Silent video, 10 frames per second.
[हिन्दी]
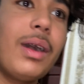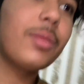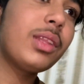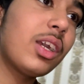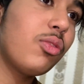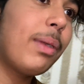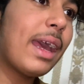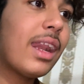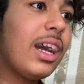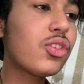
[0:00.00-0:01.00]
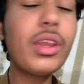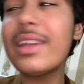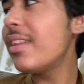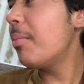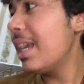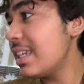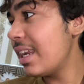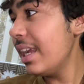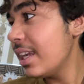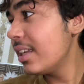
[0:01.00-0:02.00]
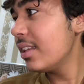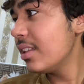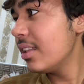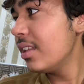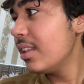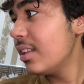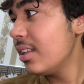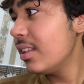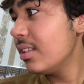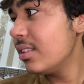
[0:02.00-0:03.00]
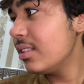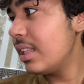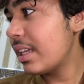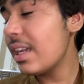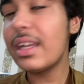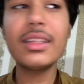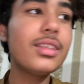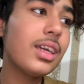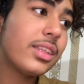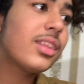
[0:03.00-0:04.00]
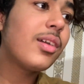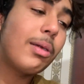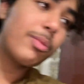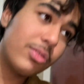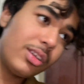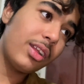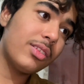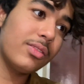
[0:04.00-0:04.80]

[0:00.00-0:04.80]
बाद में दिखा तो बाहर रात को ही किधर बाहर जाना है देखेंगे किधर जाते हैं तब आपको दिखाता